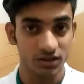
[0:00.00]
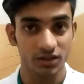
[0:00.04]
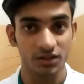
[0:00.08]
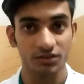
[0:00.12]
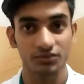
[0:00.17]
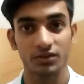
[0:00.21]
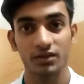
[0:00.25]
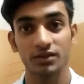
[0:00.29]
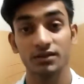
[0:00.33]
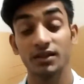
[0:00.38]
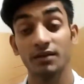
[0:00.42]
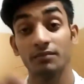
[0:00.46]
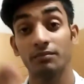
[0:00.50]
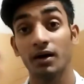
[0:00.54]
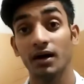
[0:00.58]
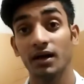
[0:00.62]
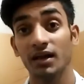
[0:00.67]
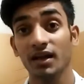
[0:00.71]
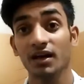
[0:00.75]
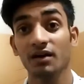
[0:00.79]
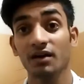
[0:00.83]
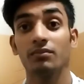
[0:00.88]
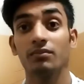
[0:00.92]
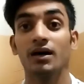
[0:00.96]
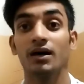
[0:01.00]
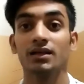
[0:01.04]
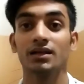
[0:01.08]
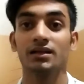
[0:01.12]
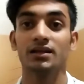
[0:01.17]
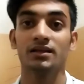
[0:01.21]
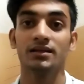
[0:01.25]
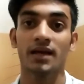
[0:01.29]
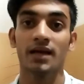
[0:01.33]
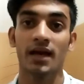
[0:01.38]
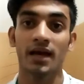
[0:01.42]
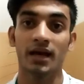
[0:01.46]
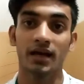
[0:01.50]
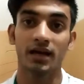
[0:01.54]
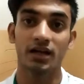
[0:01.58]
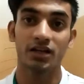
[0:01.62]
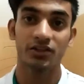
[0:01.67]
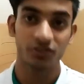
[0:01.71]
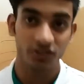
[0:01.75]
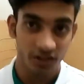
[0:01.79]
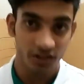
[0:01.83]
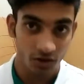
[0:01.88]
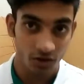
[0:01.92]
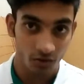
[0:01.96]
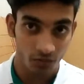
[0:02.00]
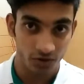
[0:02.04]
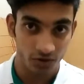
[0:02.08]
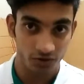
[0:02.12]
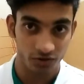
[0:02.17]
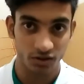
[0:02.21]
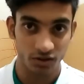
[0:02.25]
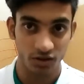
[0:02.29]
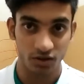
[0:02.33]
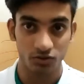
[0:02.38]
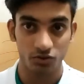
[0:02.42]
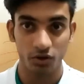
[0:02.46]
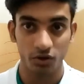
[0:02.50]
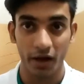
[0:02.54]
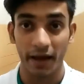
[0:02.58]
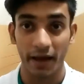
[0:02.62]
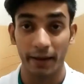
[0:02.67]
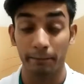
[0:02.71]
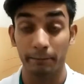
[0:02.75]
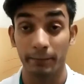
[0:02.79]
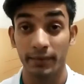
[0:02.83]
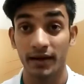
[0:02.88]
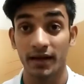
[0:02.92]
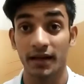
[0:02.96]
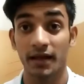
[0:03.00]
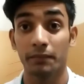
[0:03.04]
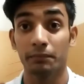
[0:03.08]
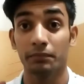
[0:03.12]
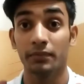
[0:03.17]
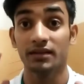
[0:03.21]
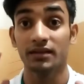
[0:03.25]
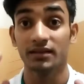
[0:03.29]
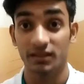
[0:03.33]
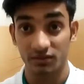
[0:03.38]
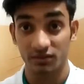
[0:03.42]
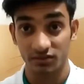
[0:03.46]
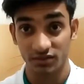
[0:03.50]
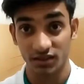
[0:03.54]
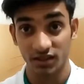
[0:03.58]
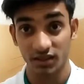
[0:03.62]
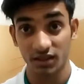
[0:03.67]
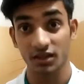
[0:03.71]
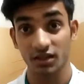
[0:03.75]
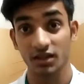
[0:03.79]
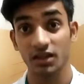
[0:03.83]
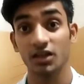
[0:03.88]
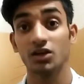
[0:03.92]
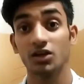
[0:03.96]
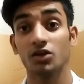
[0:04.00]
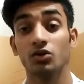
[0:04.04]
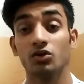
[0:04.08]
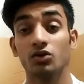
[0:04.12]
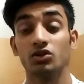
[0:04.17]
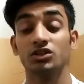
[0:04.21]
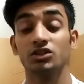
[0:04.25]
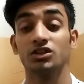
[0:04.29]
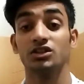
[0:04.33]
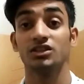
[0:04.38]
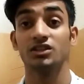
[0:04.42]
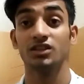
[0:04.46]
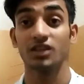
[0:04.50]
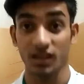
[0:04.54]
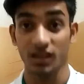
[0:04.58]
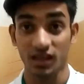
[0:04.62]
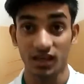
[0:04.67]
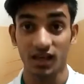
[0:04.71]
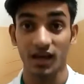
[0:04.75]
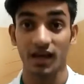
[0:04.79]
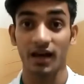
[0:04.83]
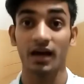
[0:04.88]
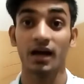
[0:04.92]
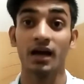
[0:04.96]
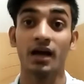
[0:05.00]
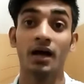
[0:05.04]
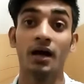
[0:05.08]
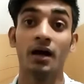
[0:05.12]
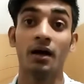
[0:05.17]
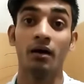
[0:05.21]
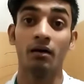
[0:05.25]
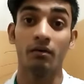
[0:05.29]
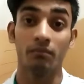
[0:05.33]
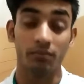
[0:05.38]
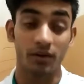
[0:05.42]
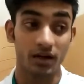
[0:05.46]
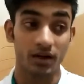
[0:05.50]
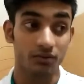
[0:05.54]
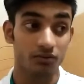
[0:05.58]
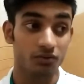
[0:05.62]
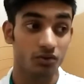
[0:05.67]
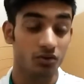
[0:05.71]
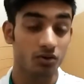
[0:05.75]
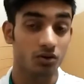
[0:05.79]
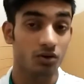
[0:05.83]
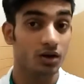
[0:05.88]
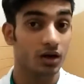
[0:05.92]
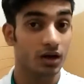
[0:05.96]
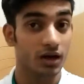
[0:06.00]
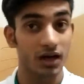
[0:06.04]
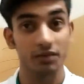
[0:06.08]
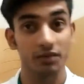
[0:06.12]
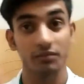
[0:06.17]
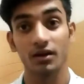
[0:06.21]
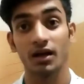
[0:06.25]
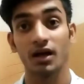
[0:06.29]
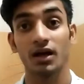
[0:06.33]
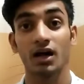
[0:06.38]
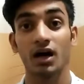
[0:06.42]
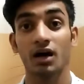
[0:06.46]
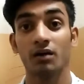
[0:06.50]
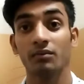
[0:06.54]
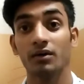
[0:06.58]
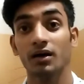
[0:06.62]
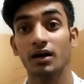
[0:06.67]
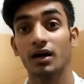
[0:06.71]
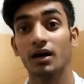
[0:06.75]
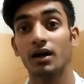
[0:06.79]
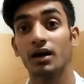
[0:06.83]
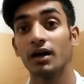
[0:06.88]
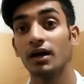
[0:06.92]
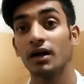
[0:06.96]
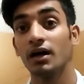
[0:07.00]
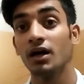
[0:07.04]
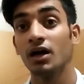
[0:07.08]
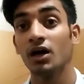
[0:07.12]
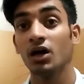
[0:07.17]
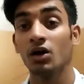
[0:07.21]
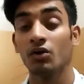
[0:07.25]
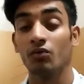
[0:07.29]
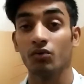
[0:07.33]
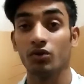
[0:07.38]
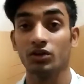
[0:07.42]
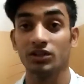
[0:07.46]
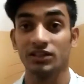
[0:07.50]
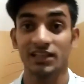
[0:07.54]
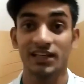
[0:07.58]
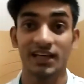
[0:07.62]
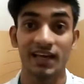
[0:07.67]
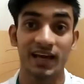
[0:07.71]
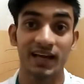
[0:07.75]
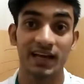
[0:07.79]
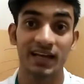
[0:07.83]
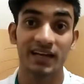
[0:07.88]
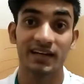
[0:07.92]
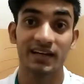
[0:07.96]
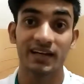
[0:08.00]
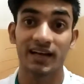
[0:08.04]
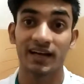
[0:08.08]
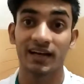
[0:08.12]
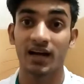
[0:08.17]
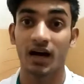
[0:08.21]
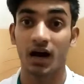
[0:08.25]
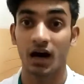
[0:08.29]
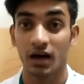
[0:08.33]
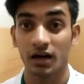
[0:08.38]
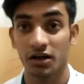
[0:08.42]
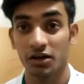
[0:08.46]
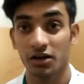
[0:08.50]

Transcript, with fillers: सा डिफरेंस है बाकी अगर बात की जाए एक अच्छी इनोवेशन की जो एप्पल ने अपनी तरफ से करने की कोशिश की है पर वो करने में नाकाम रहा है वो ये है कि टेन आर